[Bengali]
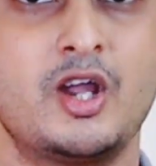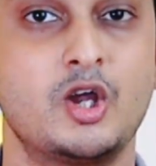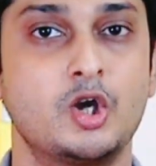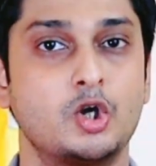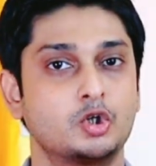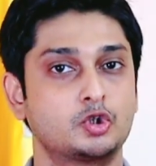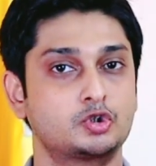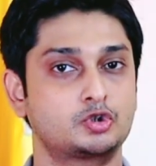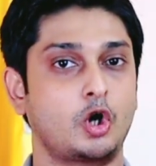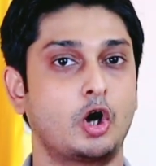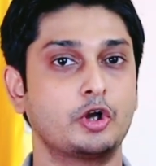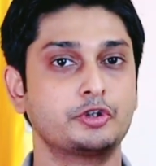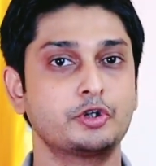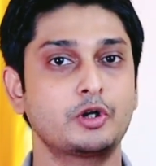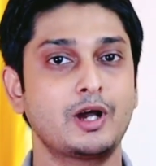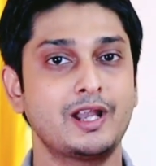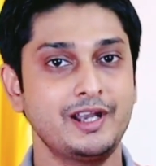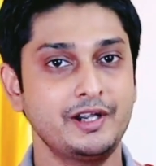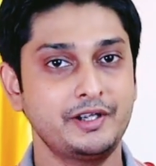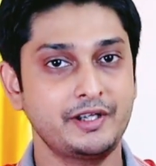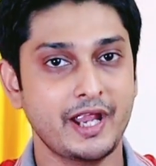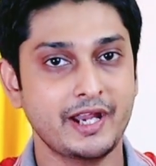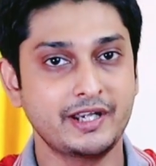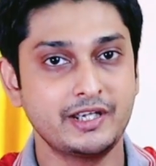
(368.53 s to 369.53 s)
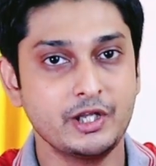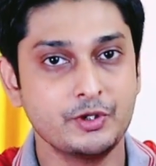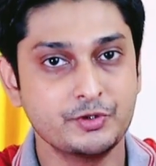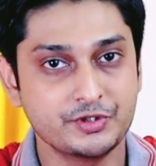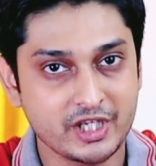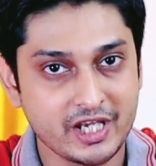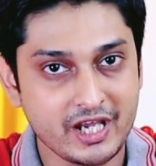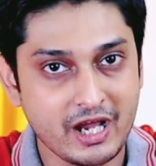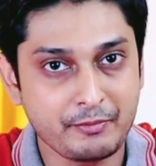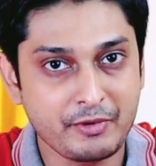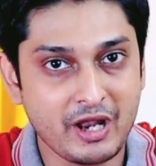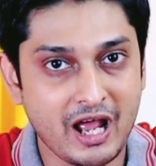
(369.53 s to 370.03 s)
কিনা গতকালের টেক
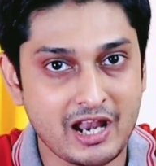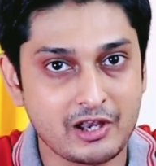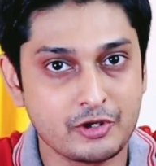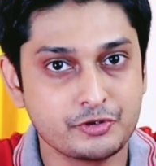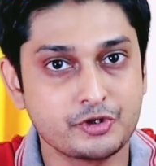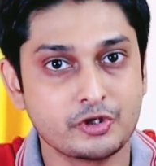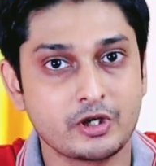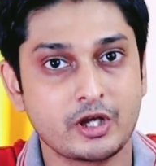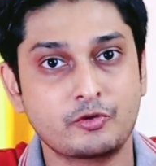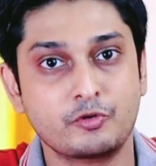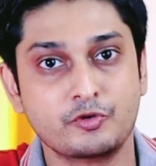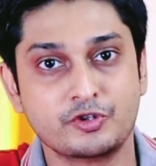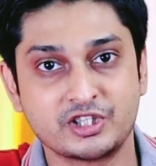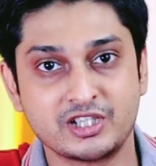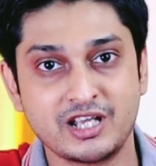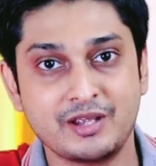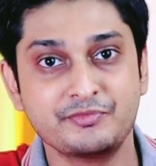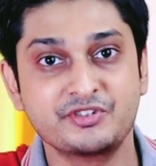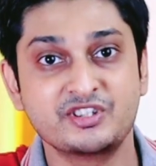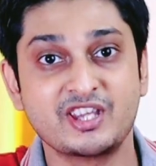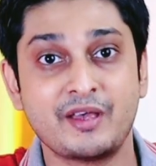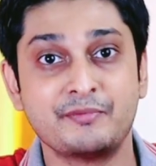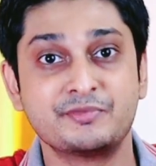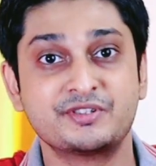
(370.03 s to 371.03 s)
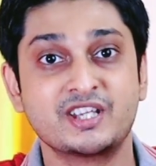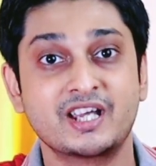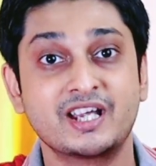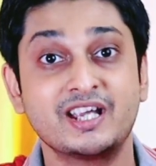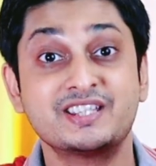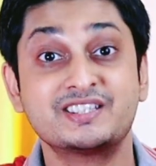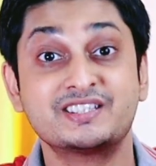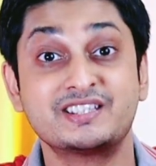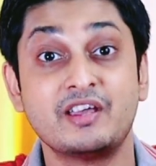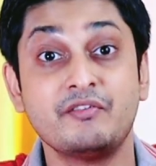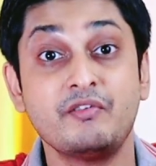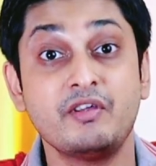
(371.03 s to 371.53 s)
নিউজেই আমরা আলোচনা করছিলাম
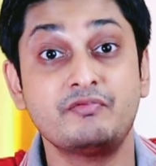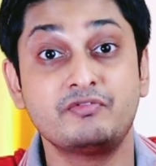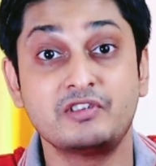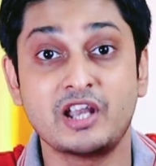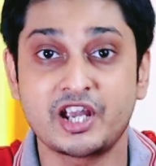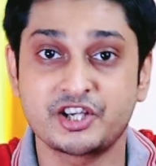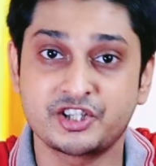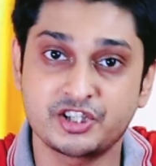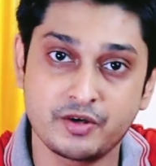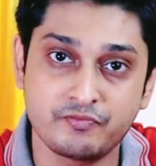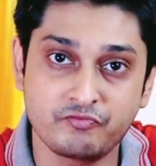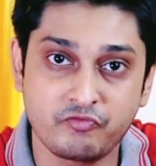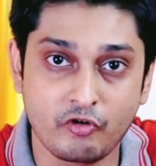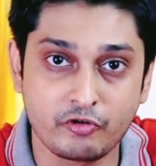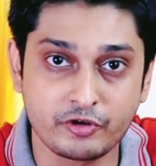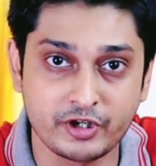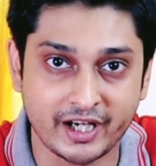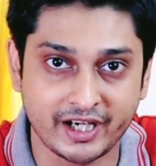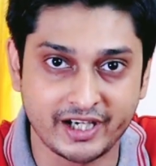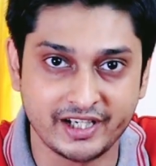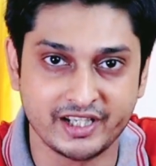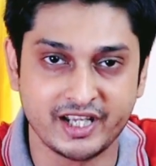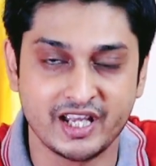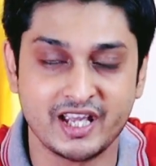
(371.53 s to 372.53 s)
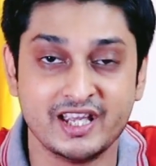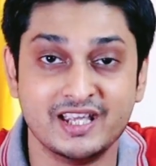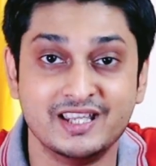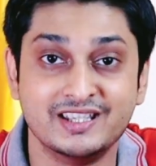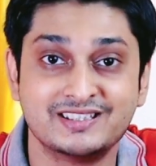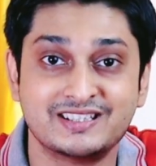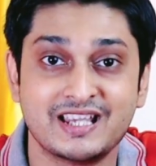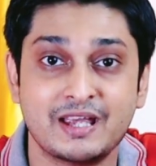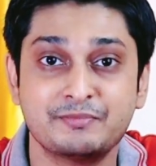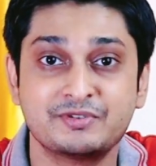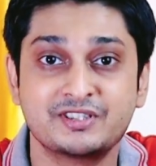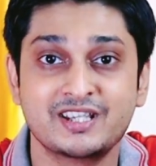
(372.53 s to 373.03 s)
স্যামসাংয়ের সেমি ফ্ল্যাগশিপ ফোনটাকে নিয়ে
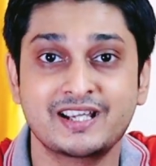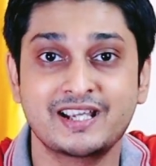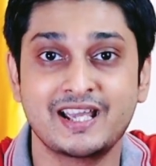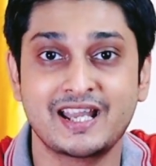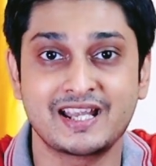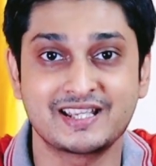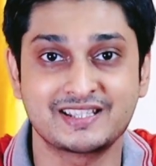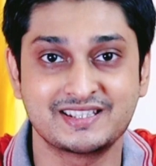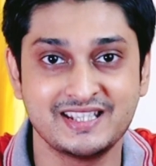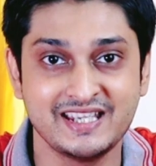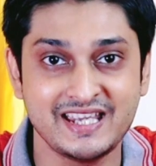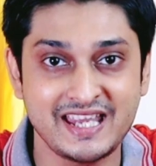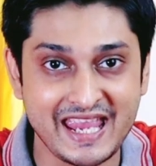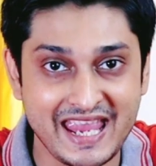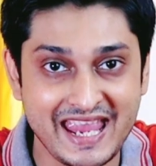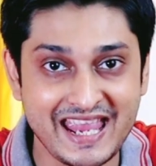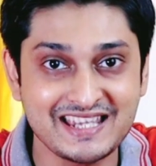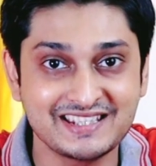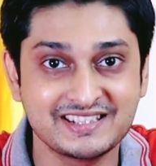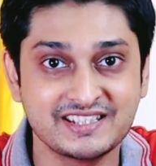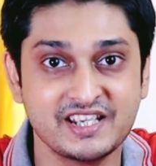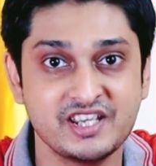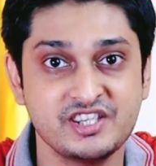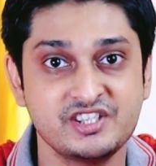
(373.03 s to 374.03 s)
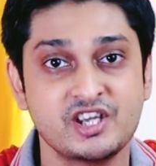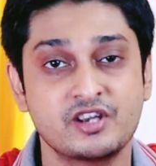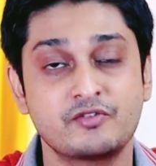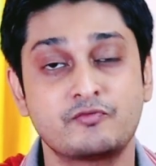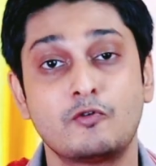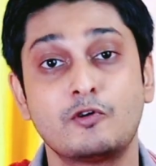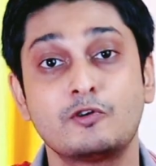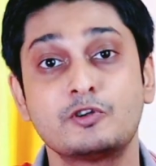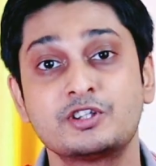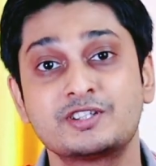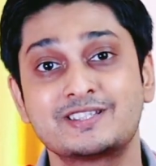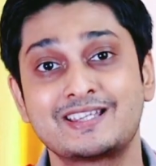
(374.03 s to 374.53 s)
স্যামসাং গ্যালাক্সি এ সিরিজের
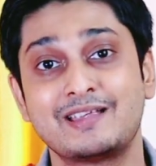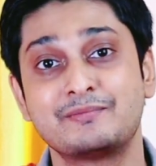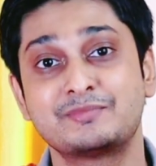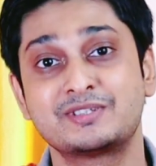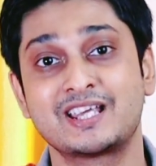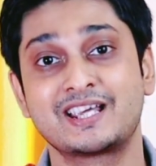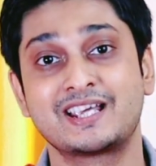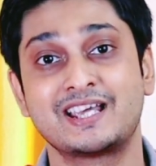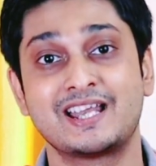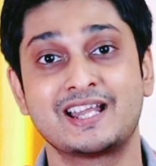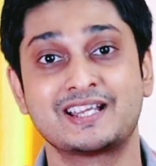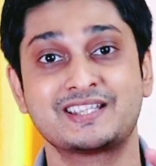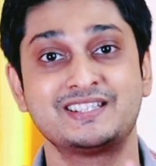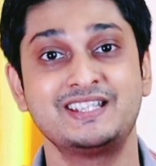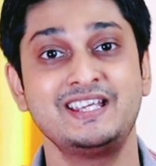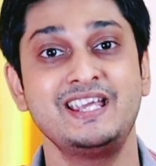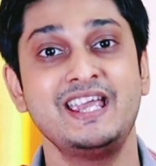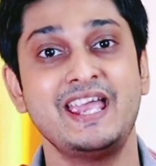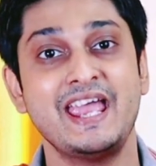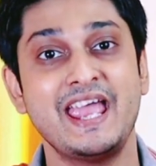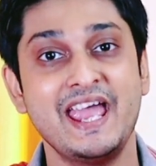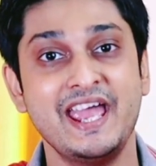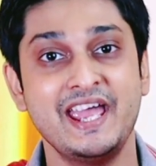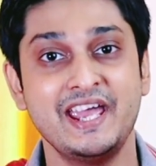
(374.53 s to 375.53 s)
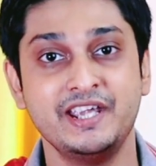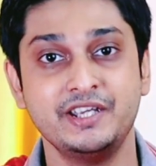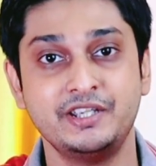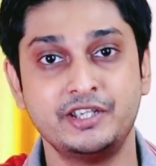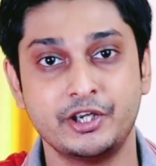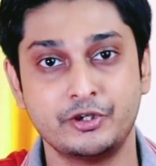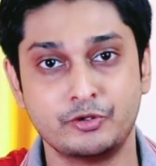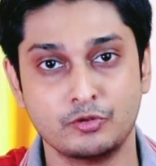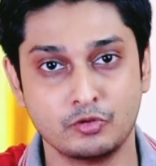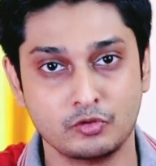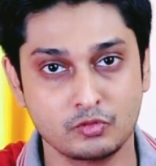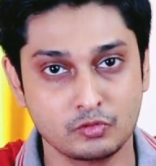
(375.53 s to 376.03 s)
ফোন স্যামসাং গ্যালাক্সি এ
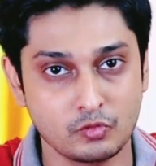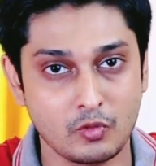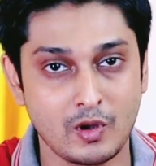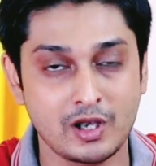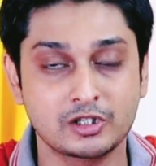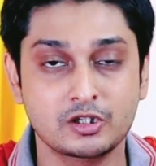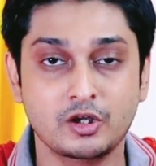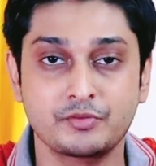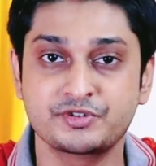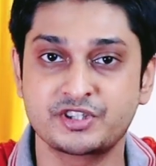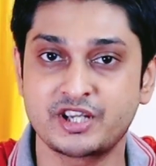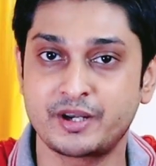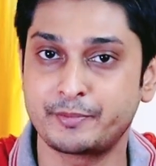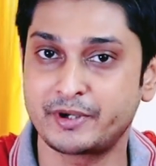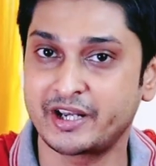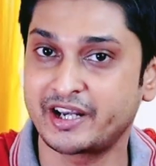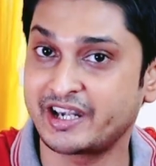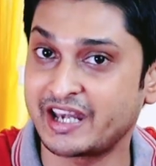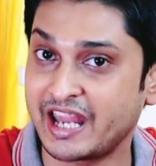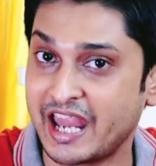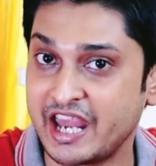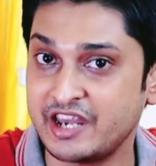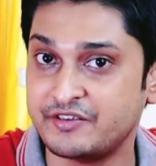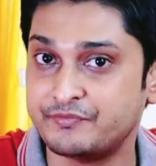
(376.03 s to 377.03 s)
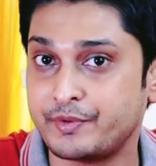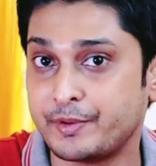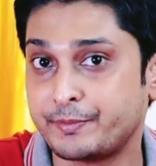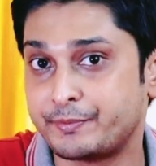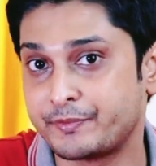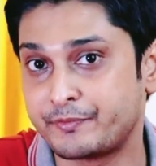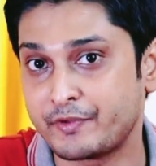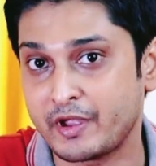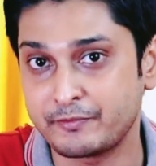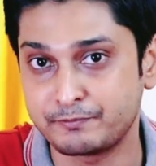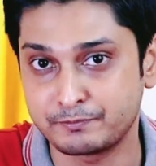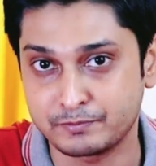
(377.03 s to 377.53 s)
এইটি টু কোয়ালকম স্ন্যাপড্রাগন এইট
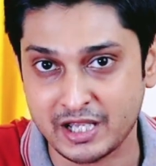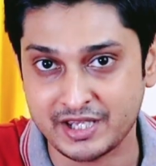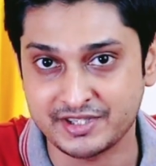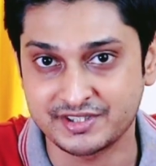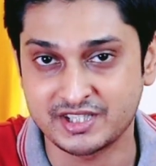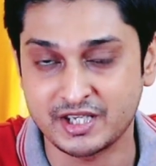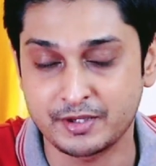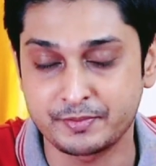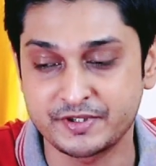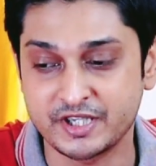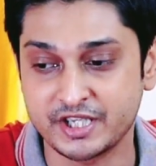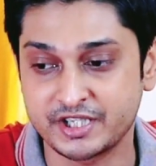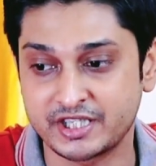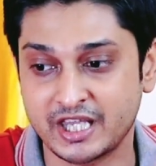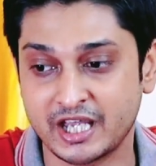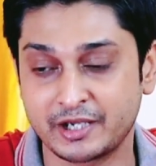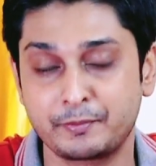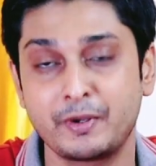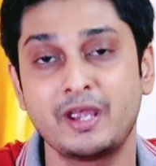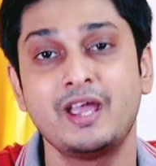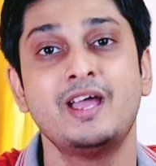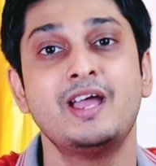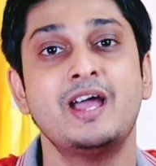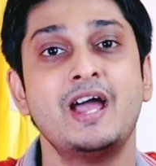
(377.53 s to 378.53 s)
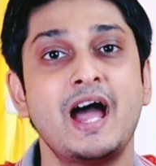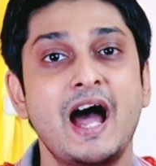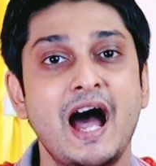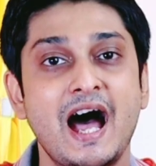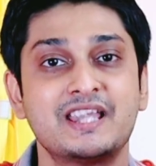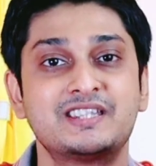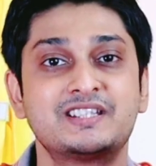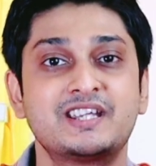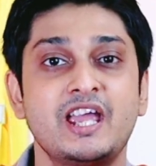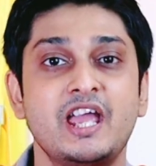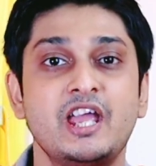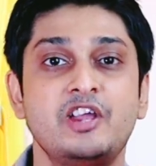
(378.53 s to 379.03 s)
ফিফটি ফাইভ প্লাস চিপসের থাকবে
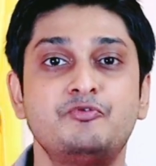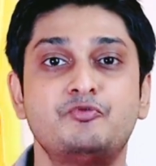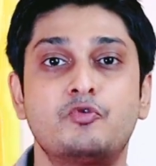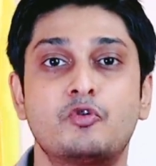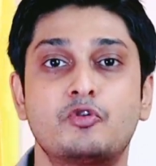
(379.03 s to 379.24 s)
আজকে এই